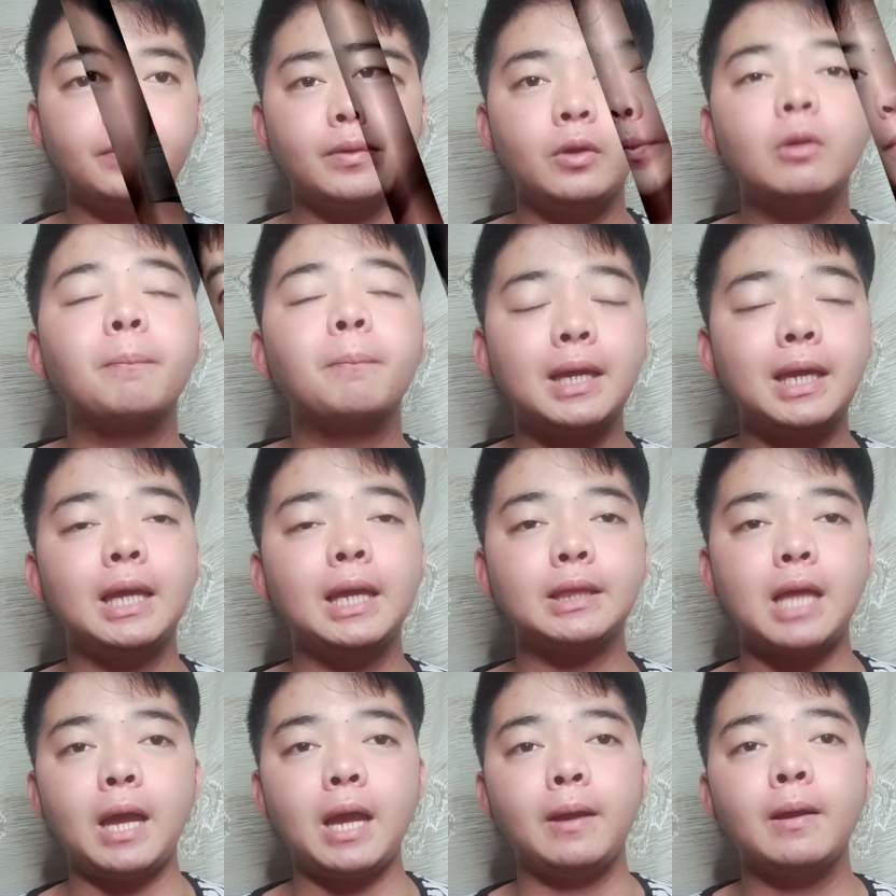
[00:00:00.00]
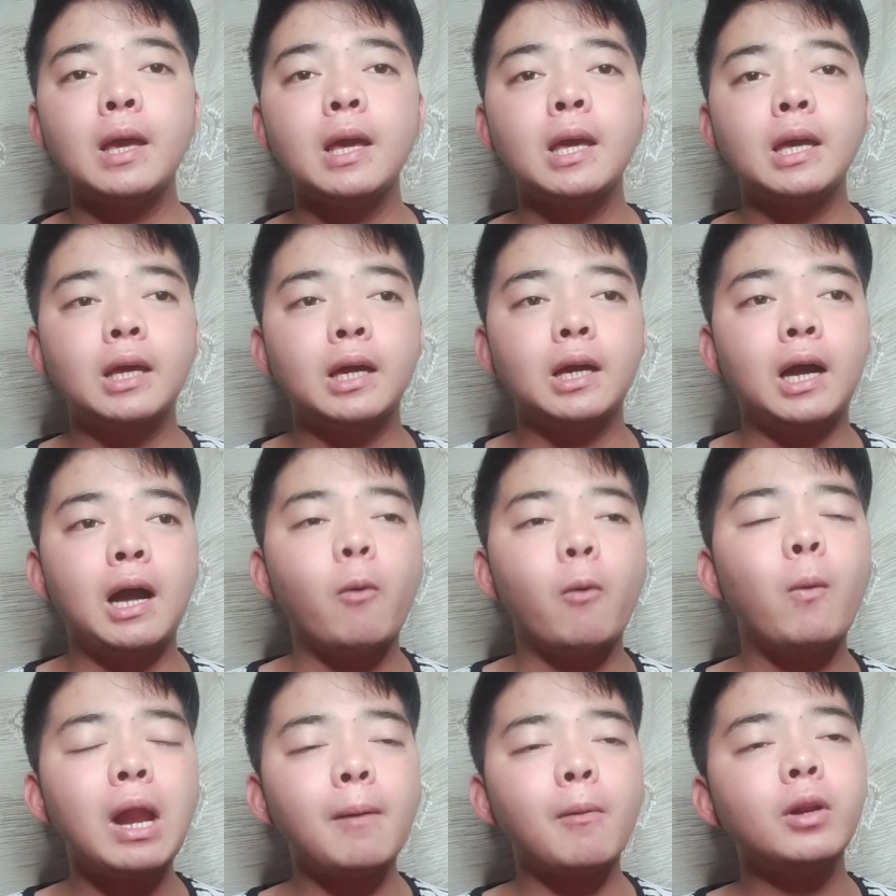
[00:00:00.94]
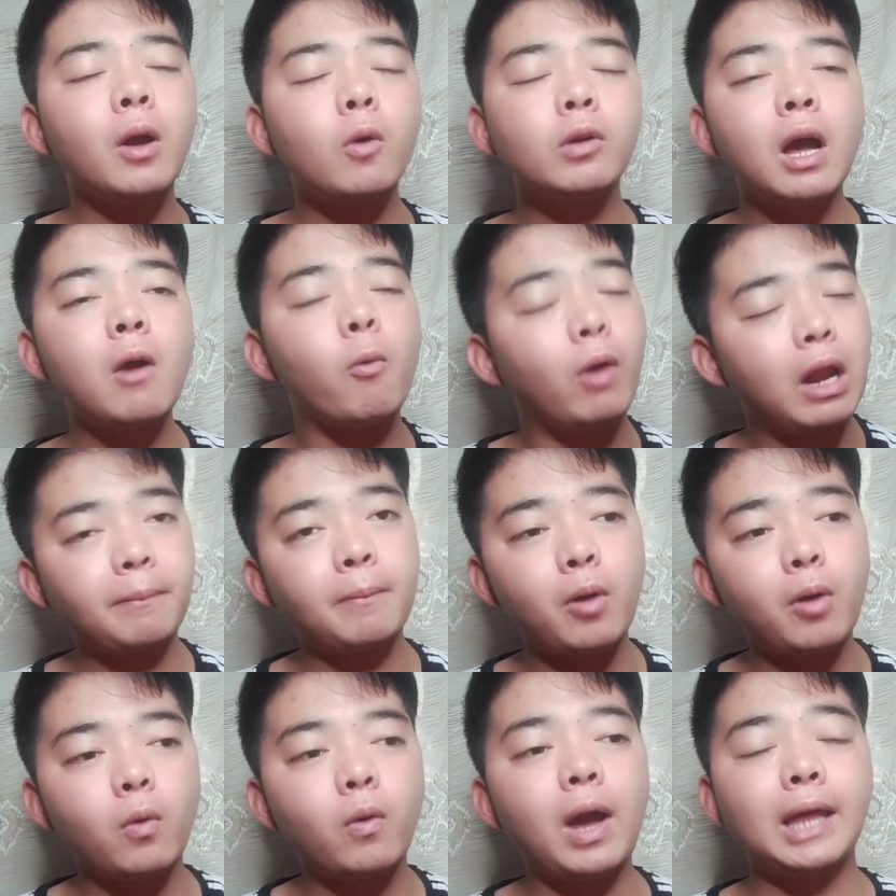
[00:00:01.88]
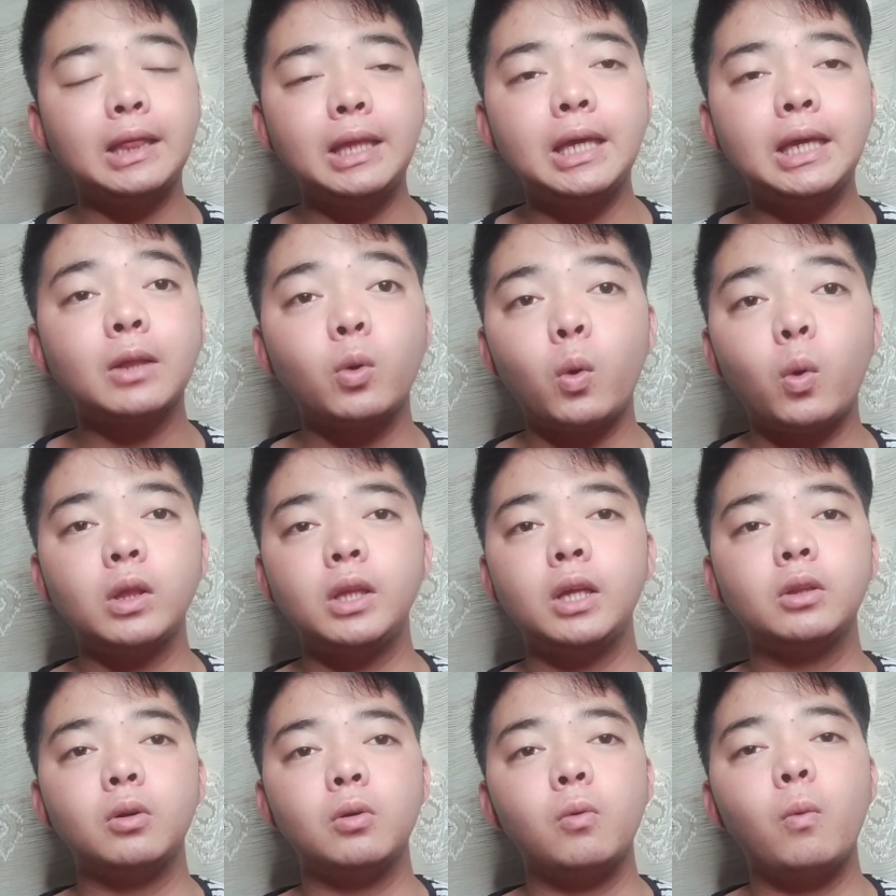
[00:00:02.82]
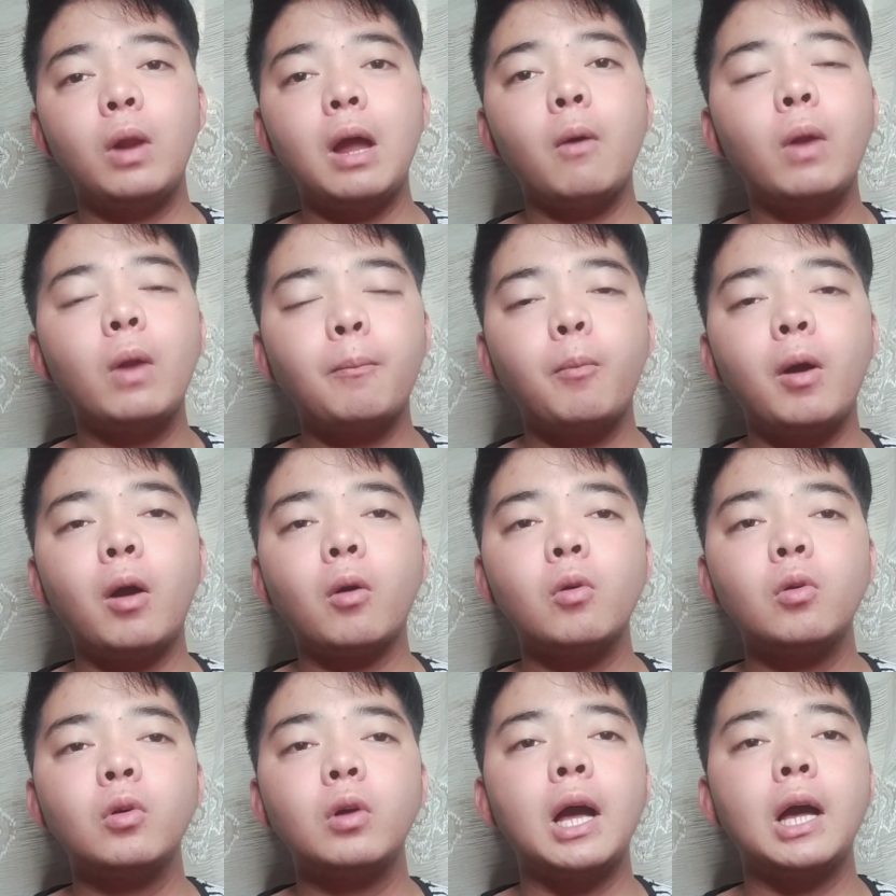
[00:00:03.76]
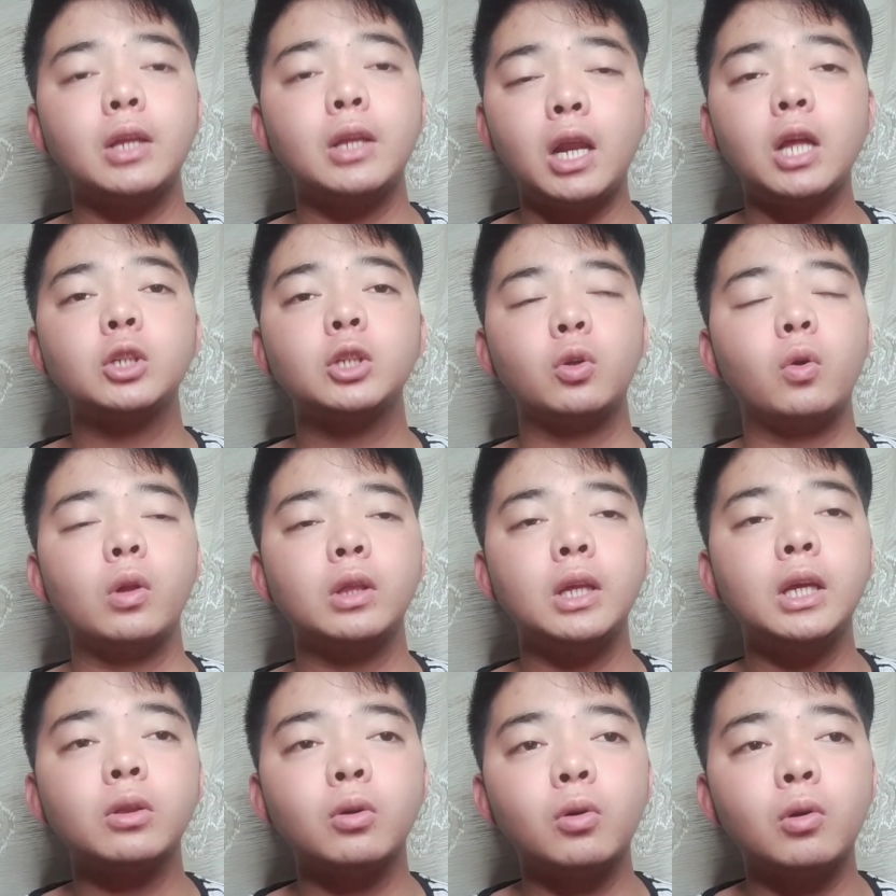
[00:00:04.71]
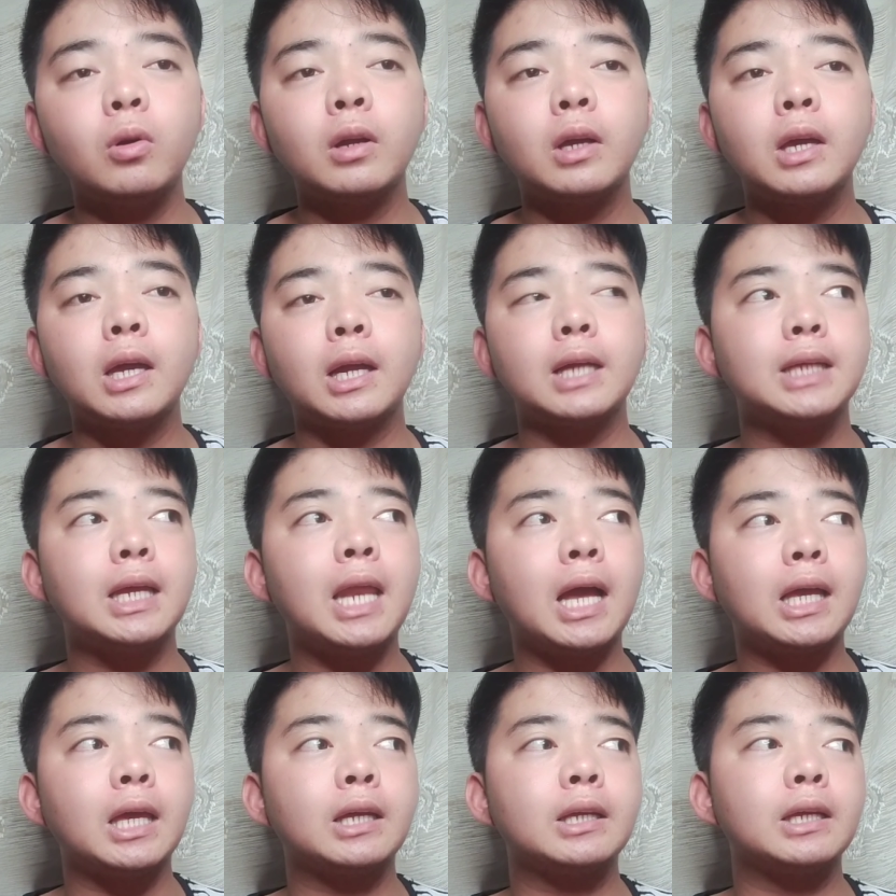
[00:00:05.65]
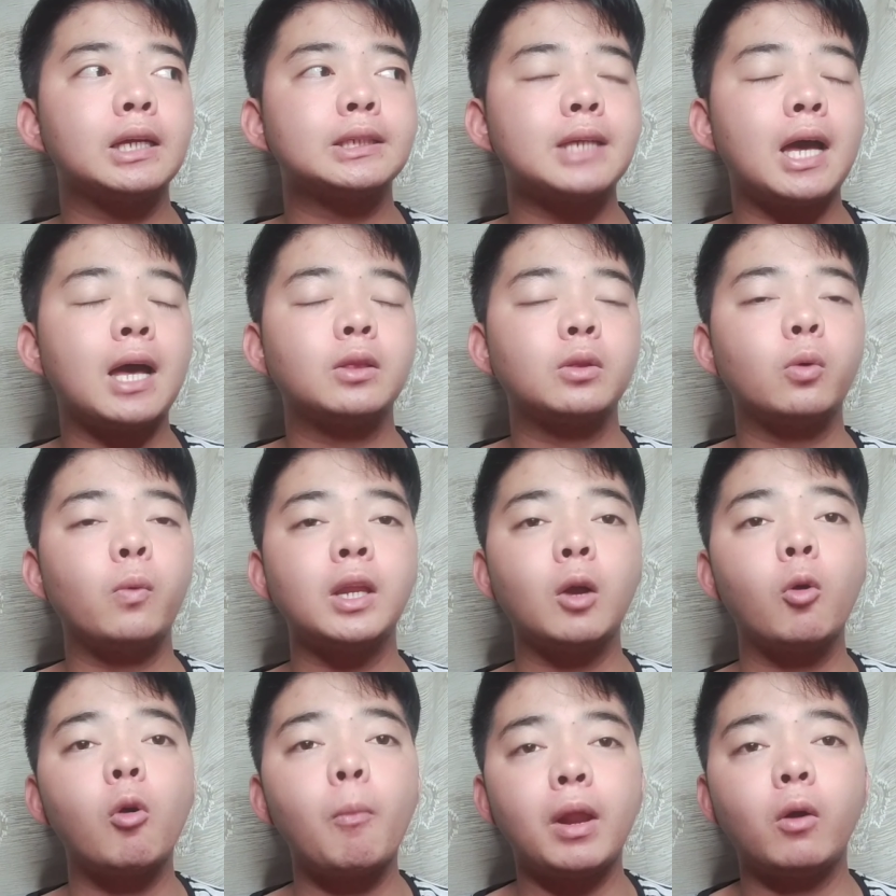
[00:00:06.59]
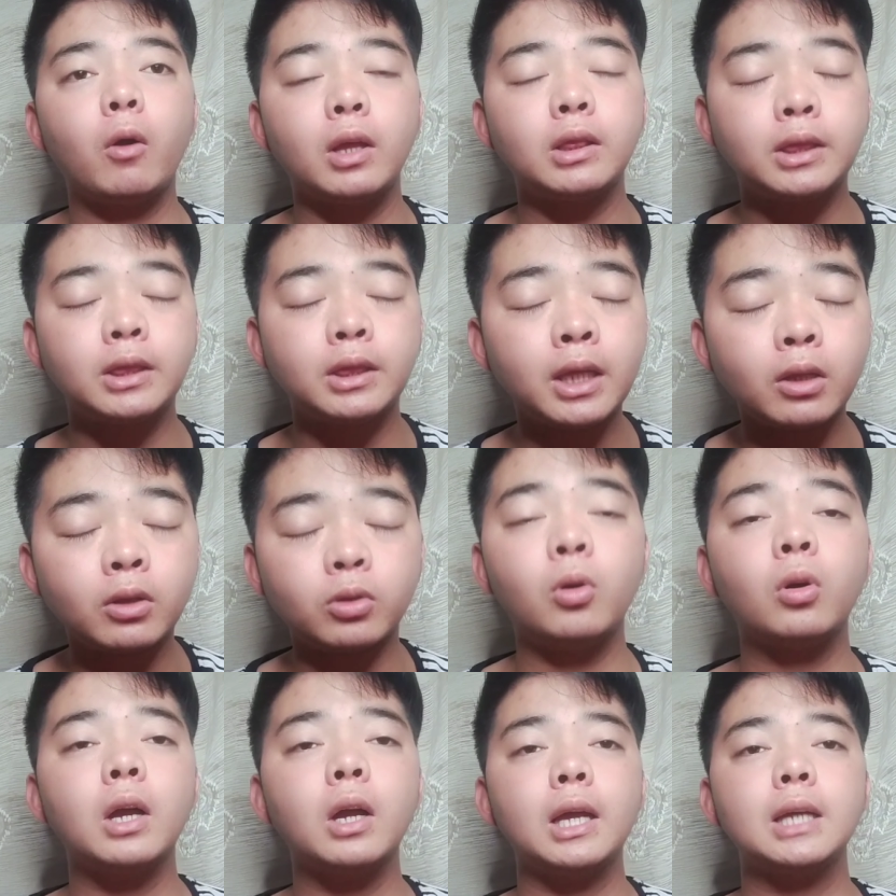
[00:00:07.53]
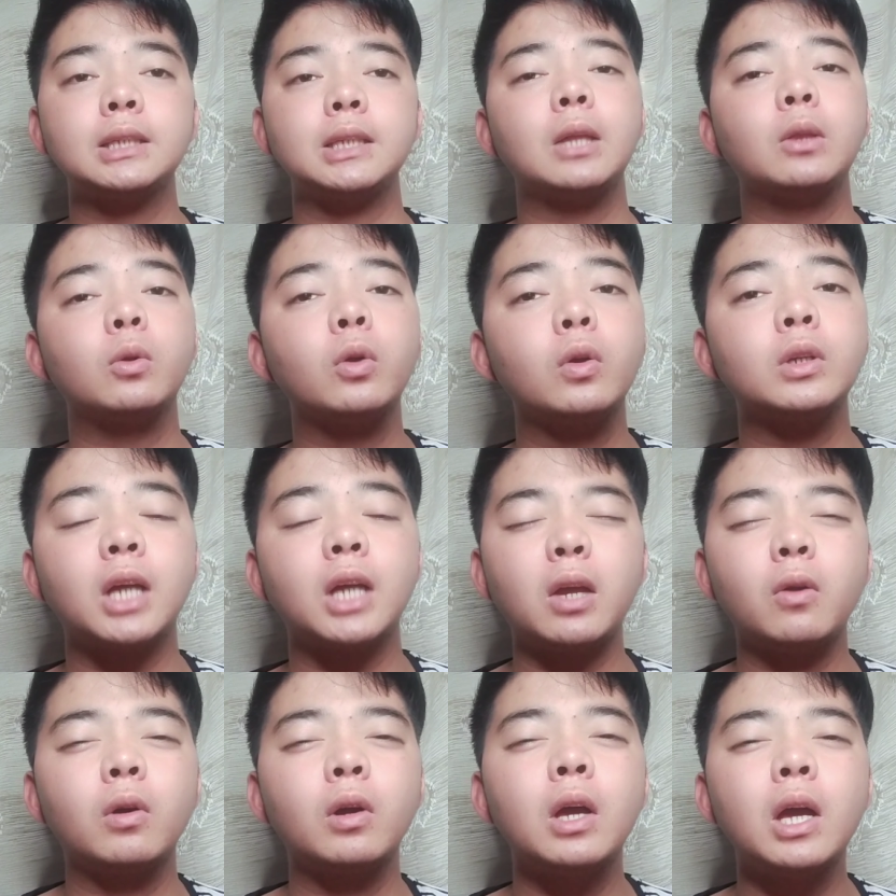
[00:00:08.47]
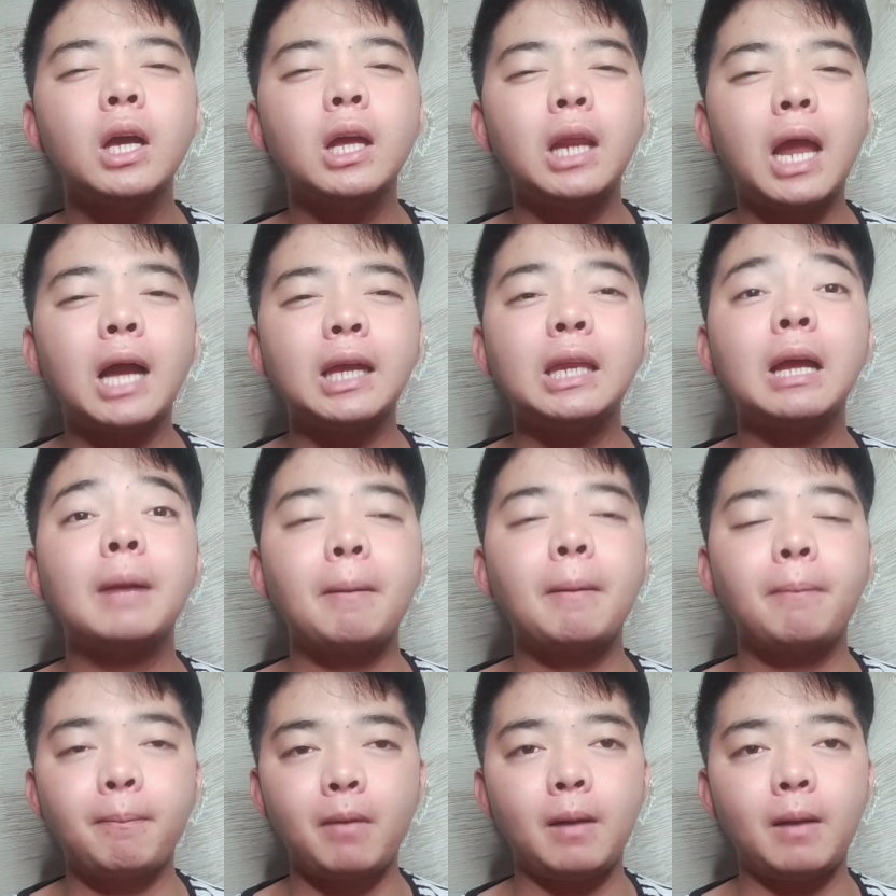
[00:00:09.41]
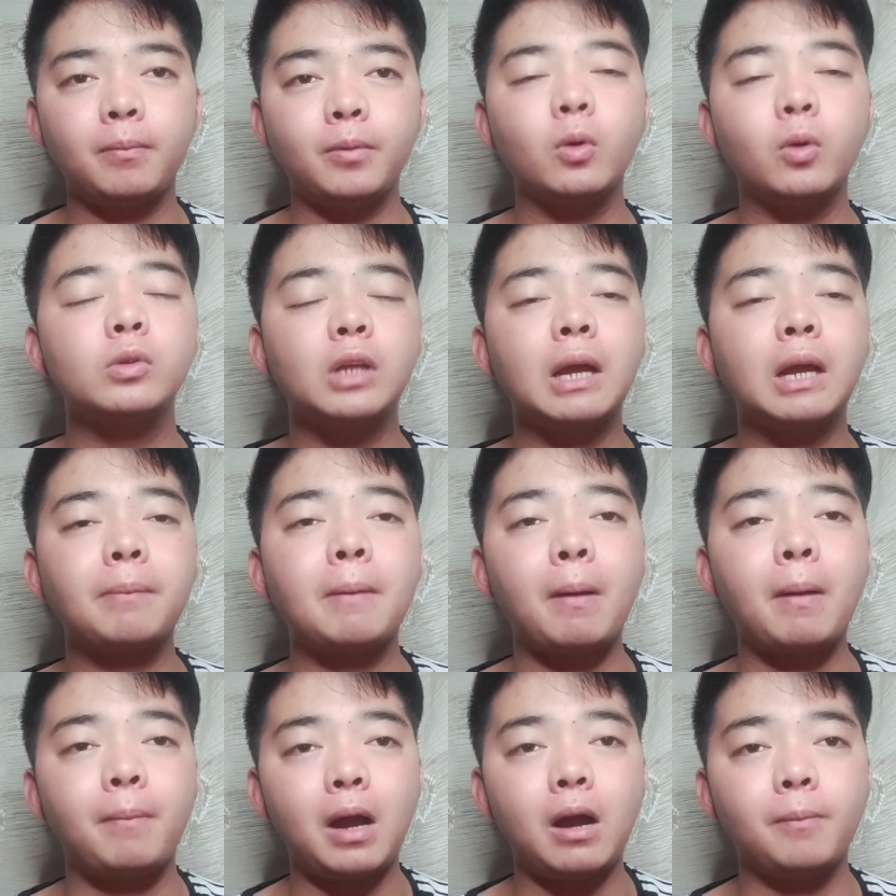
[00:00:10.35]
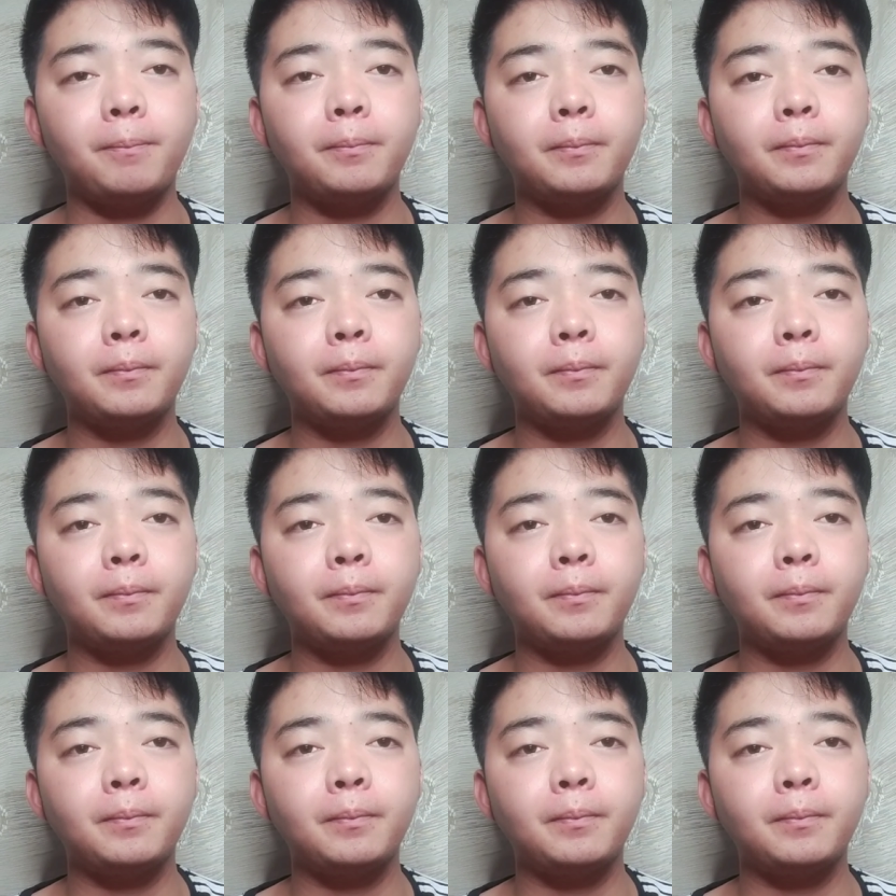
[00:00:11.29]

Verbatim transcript: Yung paghihintay. Ah, wala una-una wala pa po akong idea tungkol dito. Wala wala po akong uh, knowledge tungkol dito kasi lagi uh, sa tuwing nag-open ako ng TikTok is ito yun siya yung laging nagpa-pop up, yung una nagpa-pop up.